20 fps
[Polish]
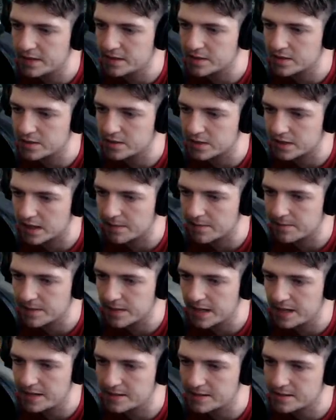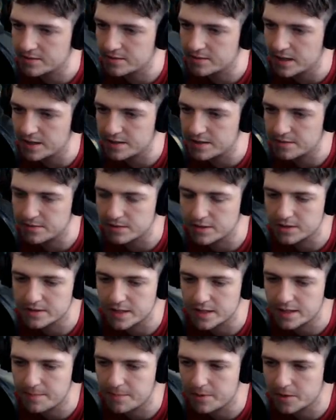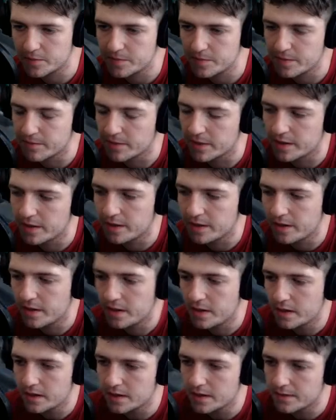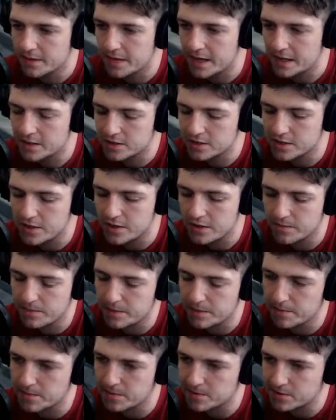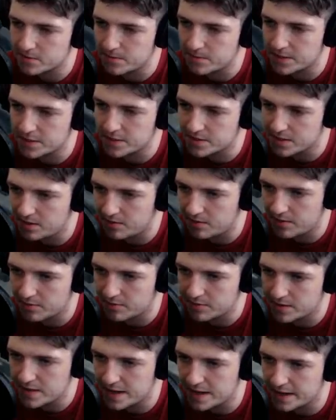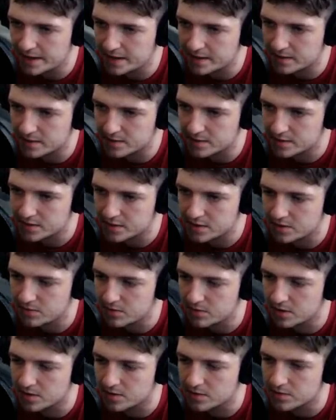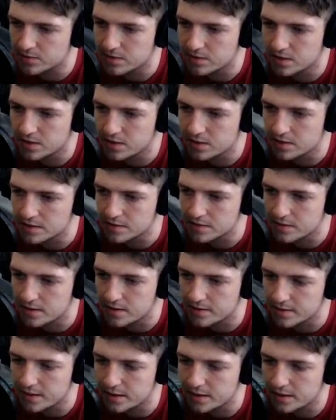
się kampi, ale słuchajcie, my go zaraz porobimy. Tak, że on po prostu będzie żałował dnia, że się urodził. Dosłownie.